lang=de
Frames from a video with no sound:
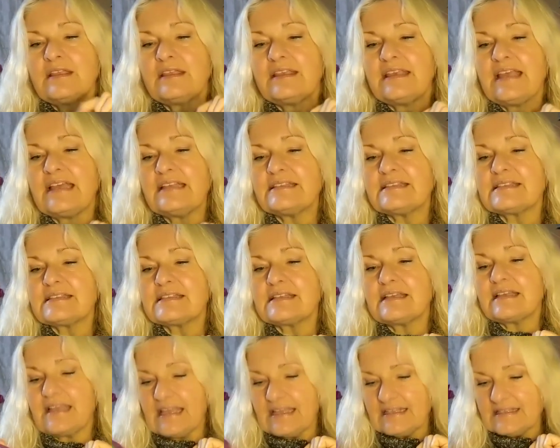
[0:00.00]
Jetzt
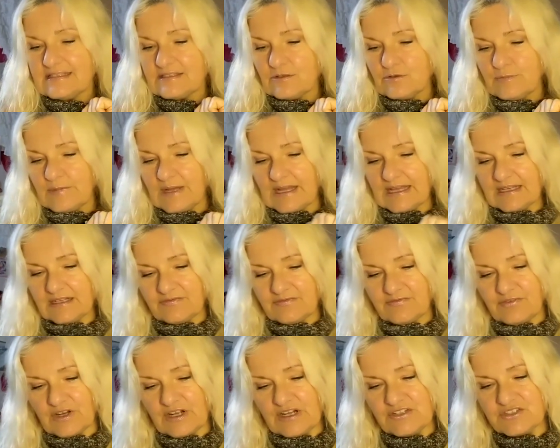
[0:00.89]
geht es um eine
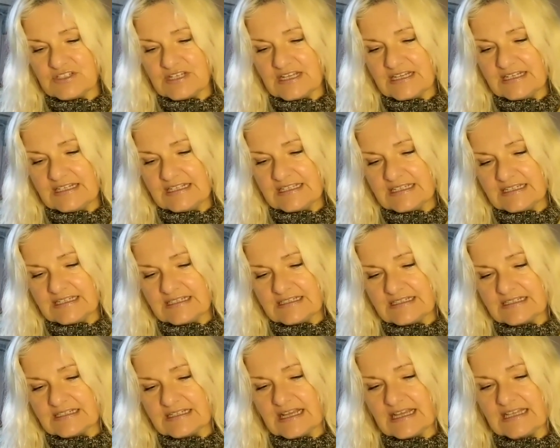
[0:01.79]
vollständige
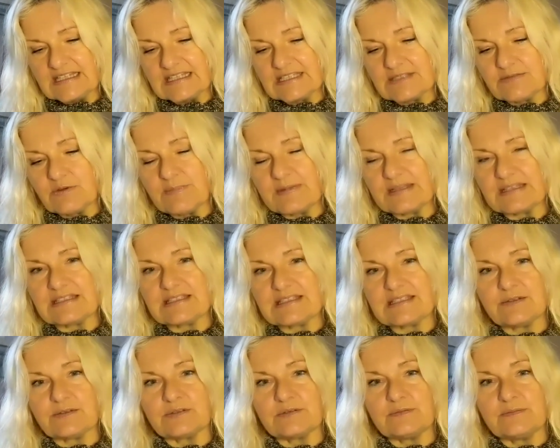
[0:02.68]

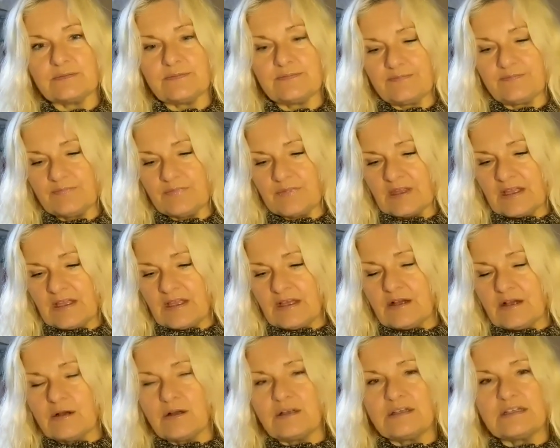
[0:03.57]
Transformation.
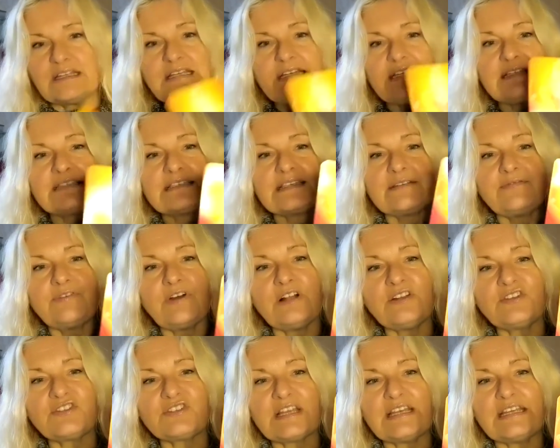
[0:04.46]
Und in dieser
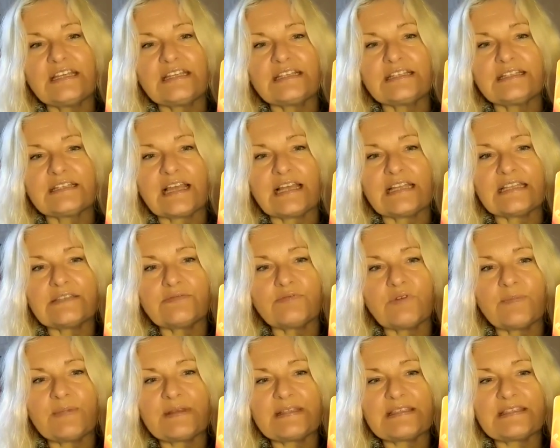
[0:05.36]
vollständigen
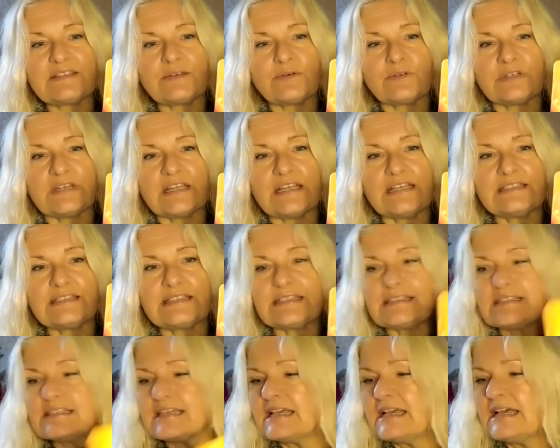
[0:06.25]
Transformation ist
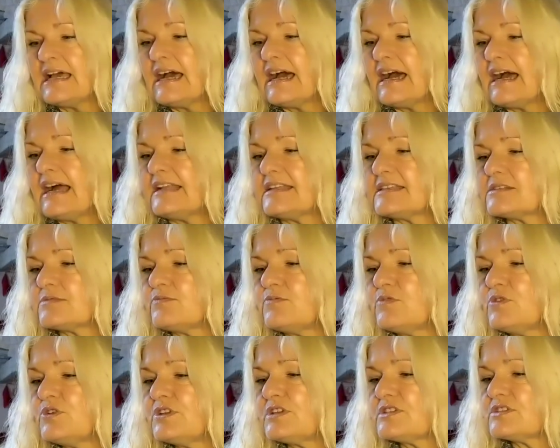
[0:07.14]
es, als
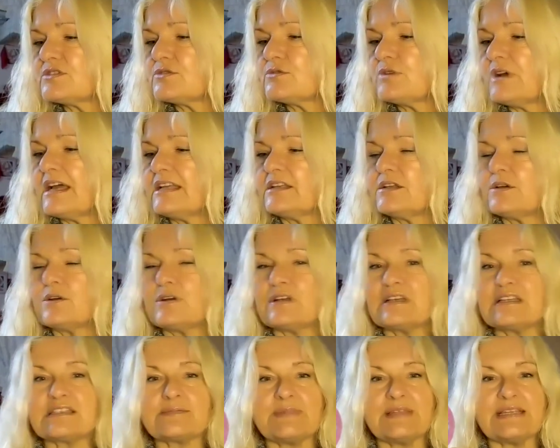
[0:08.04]
würdest du ein
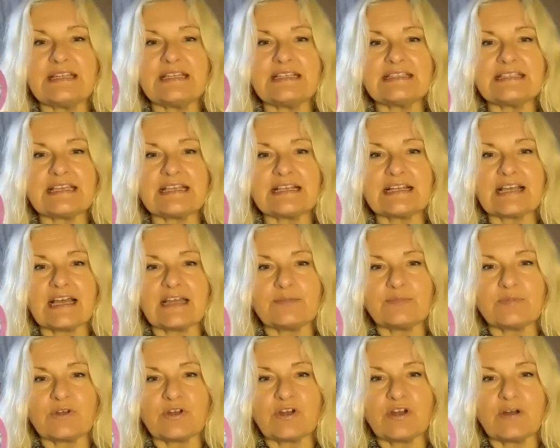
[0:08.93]
neues
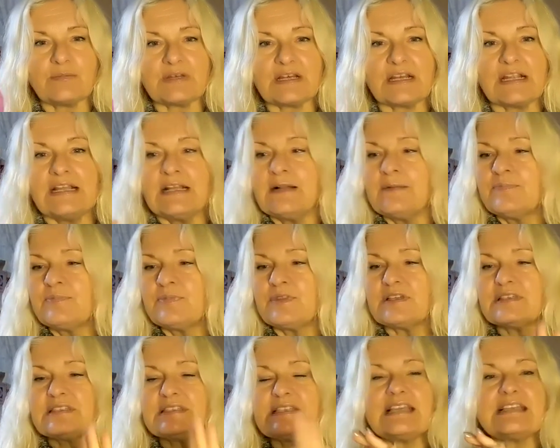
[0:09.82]
Medizinrad bekommen.
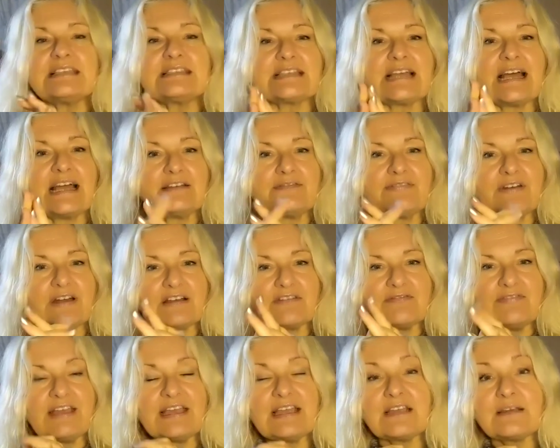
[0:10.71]
Das hier ist
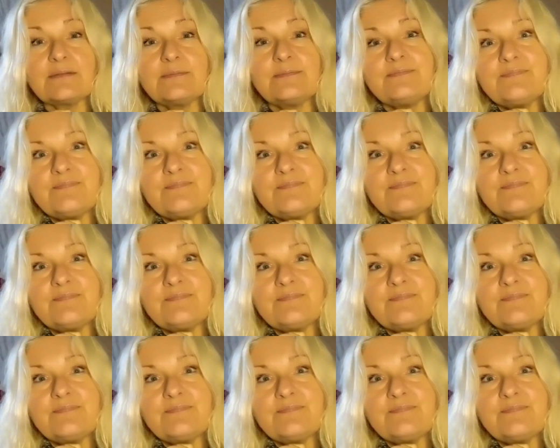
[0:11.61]
einfach weg.